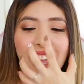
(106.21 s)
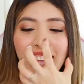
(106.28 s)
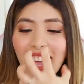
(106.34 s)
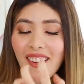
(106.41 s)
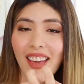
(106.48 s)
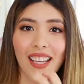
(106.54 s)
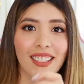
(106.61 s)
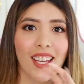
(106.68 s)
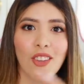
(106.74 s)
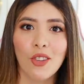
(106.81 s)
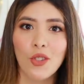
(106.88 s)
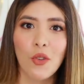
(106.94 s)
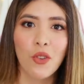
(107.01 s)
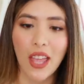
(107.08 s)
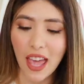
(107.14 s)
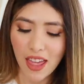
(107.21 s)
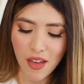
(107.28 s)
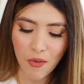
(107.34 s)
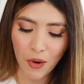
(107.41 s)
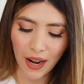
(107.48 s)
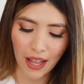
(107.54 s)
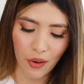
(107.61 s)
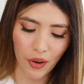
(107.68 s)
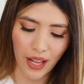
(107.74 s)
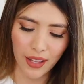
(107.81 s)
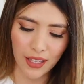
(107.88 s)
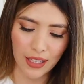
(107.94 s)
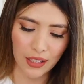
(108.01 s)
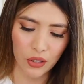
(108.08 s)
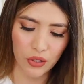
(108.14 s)
Qué bestia, yo soy una devoradora de
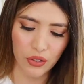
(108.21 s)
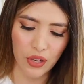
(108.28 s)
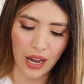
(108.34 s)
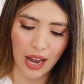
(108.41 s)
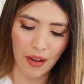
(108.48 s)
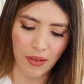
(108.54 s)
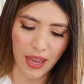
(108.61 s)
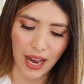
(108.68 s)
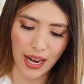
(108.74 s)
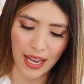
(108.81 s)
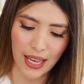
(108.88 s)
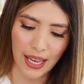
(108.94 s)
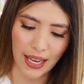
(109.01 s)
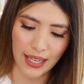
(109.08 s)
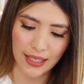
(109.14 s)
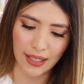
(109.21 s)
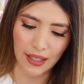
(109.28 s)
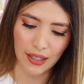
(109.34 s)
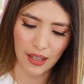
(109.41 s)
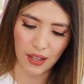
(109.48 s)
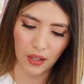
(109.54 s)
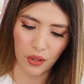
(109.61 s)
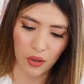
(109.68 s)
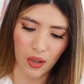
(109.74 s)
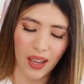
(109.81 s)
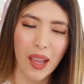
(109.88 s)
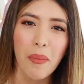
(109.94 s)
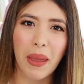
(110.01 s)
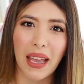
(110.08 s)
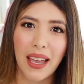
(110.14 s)
estos labiales en aceititos. Es
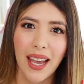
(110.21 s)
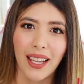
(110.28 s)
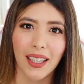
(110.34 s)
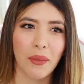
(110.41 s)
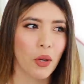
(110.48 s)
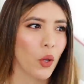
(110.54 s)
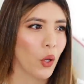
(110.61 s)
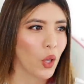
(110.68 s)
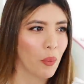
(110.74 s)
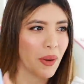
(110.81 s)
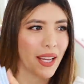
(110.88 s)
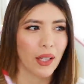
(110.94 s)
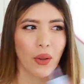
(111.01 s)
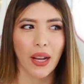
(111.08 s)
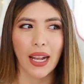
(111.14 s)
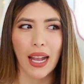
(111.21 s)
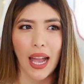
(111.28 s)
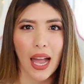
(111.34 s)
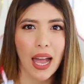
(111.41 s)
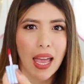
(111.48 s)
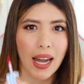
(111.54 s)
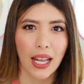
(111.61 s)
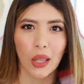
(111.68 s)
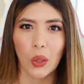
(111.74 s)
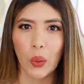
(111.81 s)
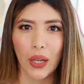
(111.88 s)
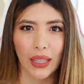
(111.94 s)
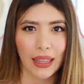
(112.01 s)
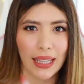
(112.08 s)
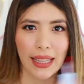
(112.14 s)
que me encanta, me los estoy aplicando a cada rato
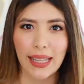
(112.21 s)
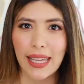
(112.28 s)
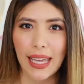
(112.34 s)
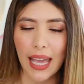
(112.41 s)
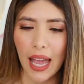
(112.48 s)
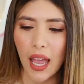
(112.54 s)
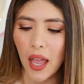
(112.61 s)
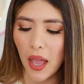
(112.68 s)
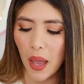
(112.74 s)
durante el día.